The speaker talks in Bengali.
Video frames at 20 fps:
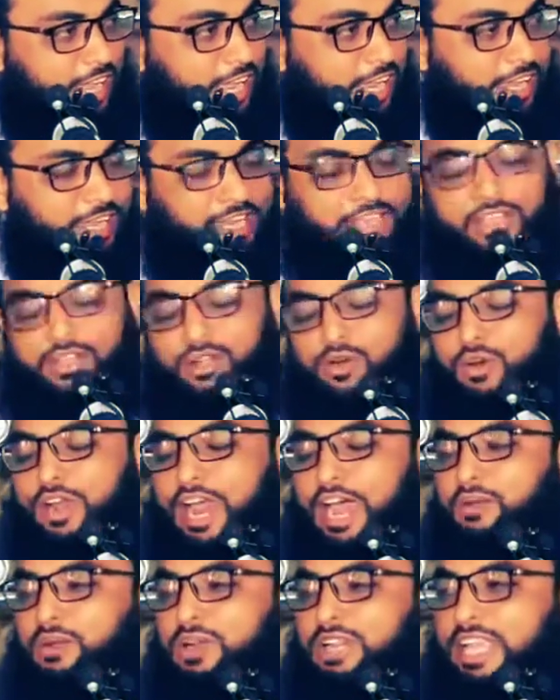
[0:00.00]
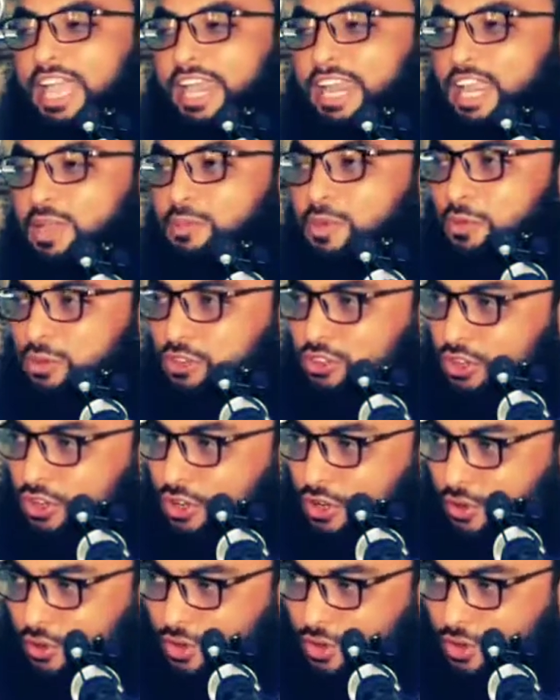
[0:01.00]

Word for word: এই কোরআনুল করিম অবতীর্ণ